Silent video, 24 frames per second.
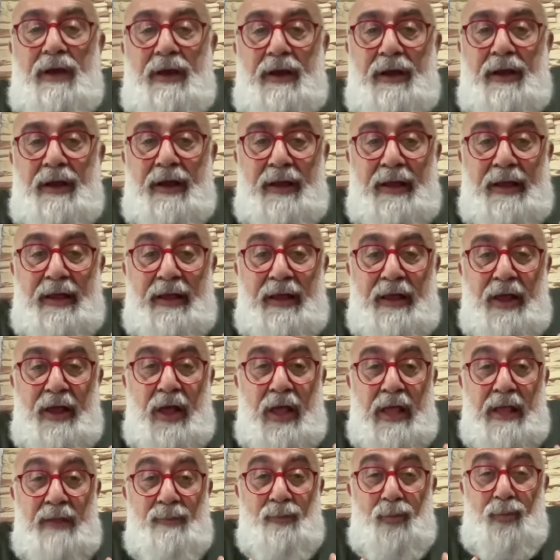e,
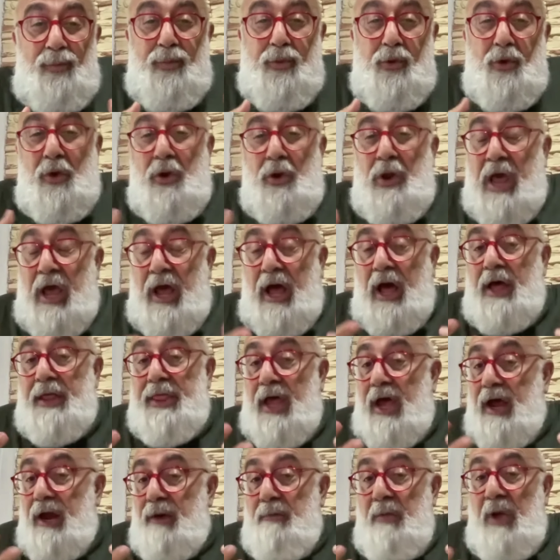bugüne
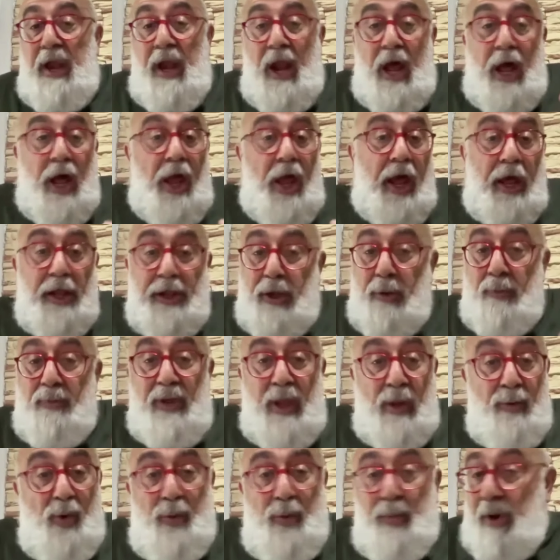kadar ben
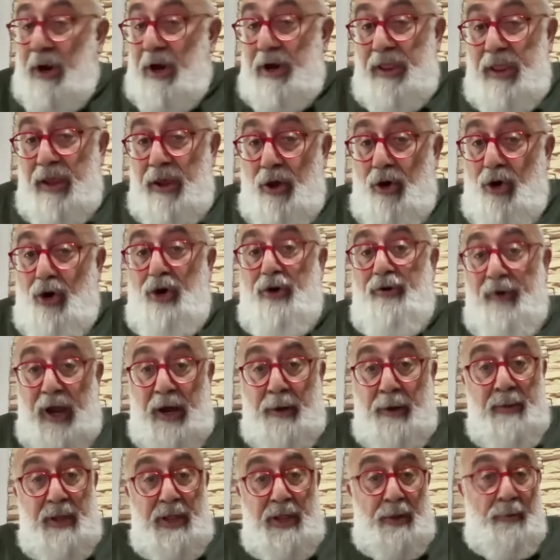hayatımda bu partiye oy
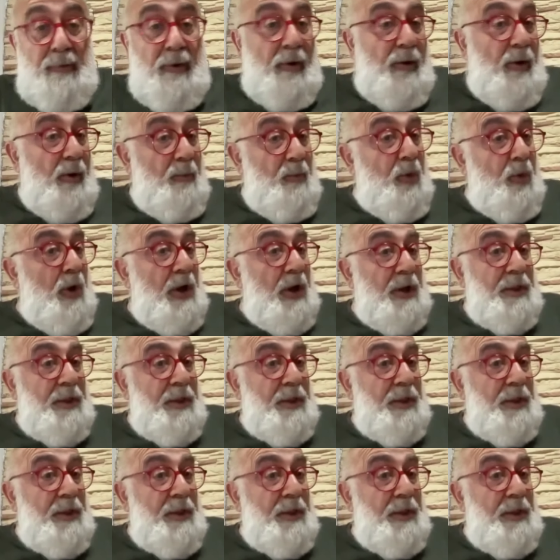vermedim ama bu